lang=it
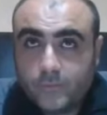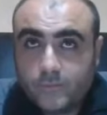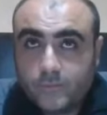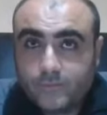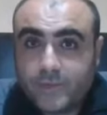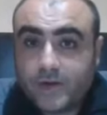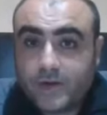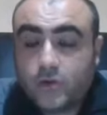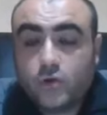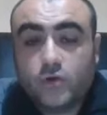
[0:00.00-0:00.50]

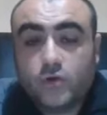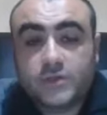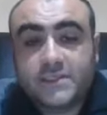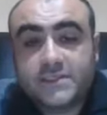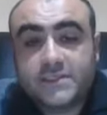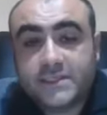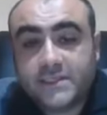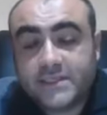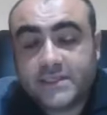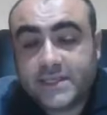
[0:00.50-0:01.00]

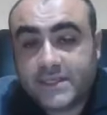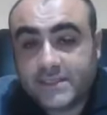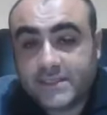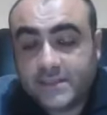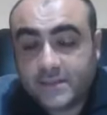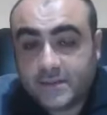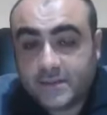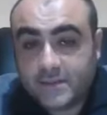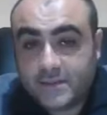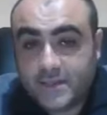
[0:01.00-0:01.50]
percorsi
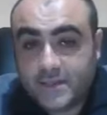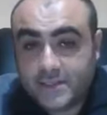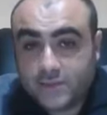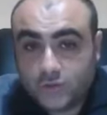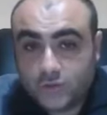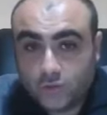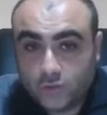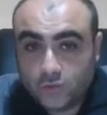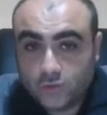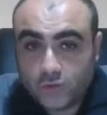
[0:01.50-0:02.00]
di, di
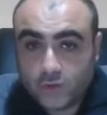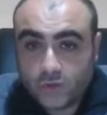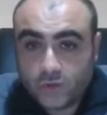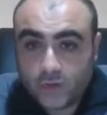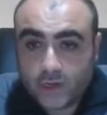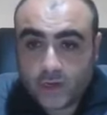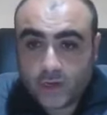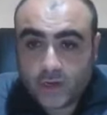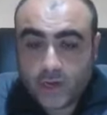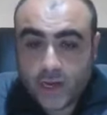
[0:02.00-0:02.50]
studio
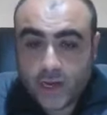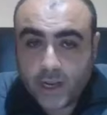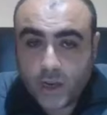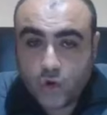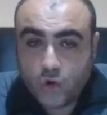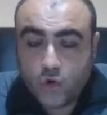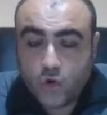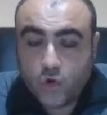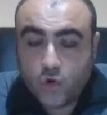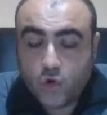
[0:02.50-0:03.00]

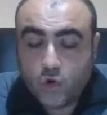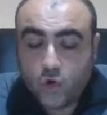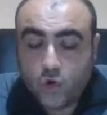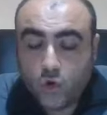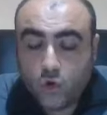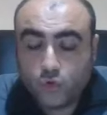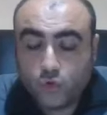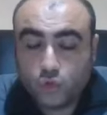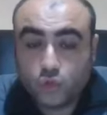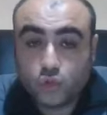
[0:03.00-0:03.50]

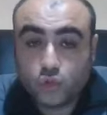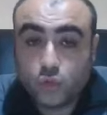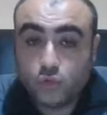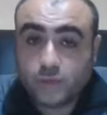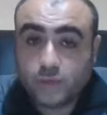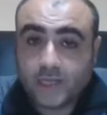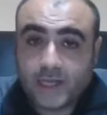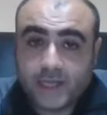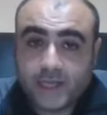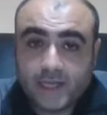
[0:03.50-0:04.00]

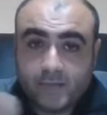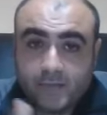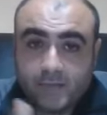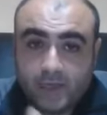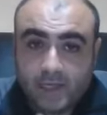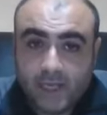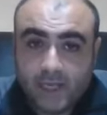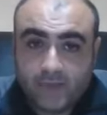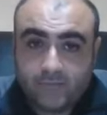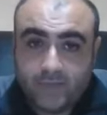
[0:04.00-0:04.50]
riconosciuti, anche
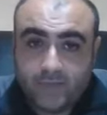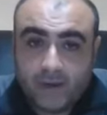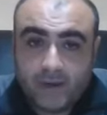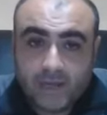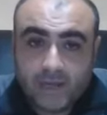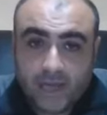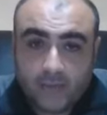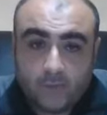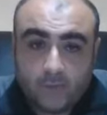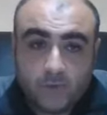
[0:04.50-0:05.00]
perché
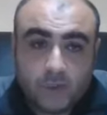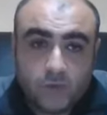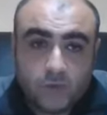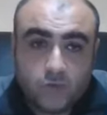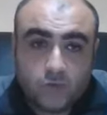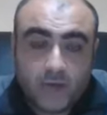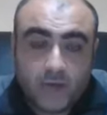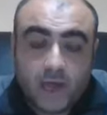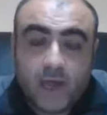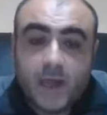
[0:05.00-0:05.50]
parliamo di
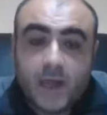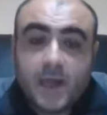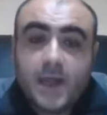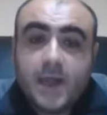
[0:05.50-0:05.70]
una